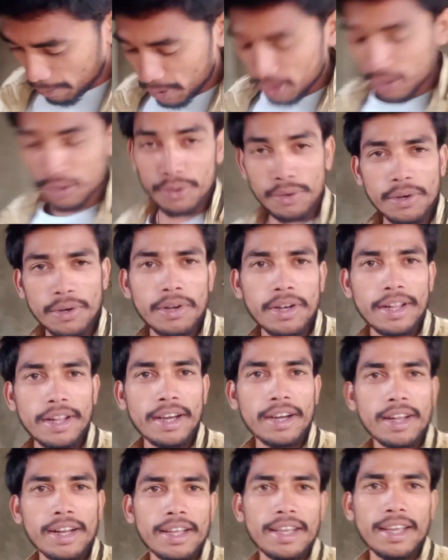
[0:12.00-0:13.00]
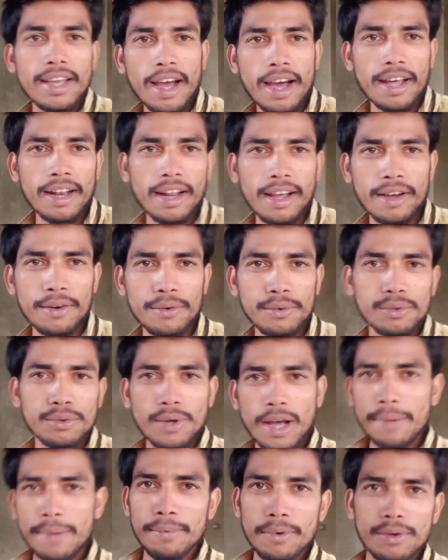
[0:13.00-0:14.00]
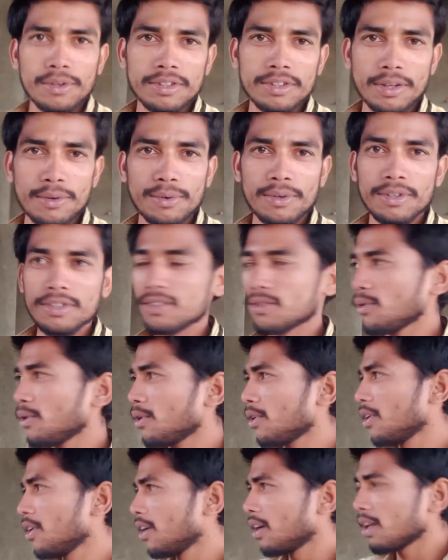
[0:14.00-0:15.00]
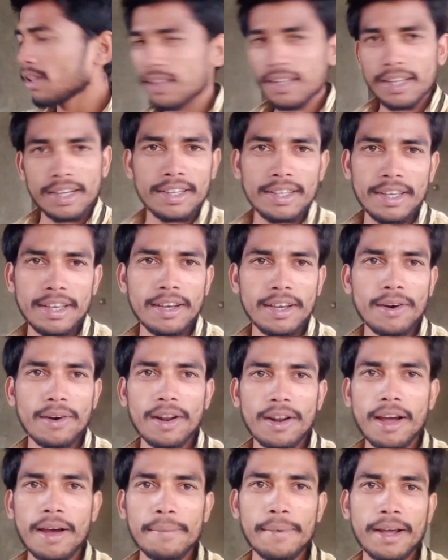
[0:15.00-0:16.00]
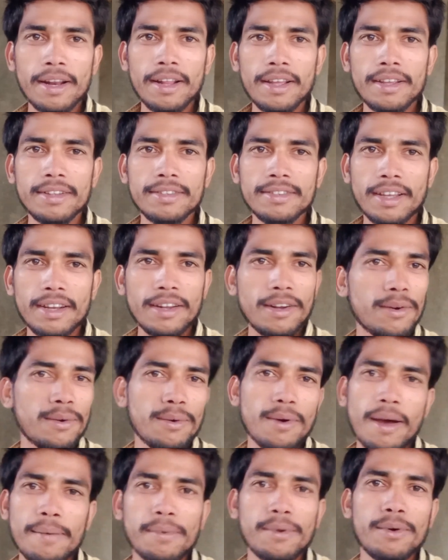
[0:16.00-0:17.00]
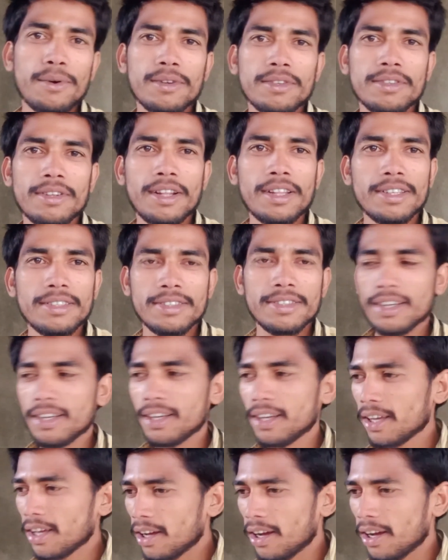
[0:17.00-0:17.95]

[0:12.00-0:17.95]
वीडियो लेकर के आ रहा हूं तो आप लोग ज़रूर इसको देखिए और हमारे चैनल को आप लोग जल्दी से